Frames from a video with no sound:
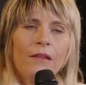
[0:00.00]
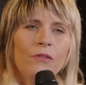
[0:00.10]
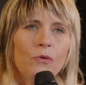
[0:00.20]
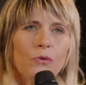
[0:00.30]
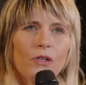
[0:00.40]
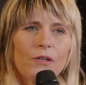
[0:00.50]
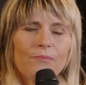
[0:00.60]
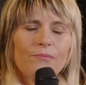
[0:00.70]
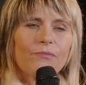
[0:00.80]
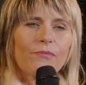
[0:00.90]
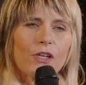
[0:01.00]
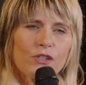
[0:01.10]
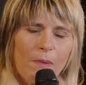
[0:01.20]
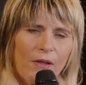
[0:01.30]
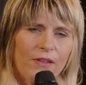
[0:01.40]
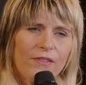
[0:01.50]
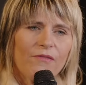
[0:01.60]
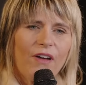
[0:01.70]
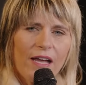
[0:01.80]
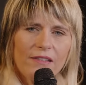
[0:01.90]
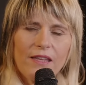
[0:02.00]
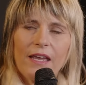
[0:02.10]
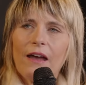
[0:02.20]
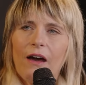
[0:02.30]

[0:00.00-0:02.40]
Nur spannenderweise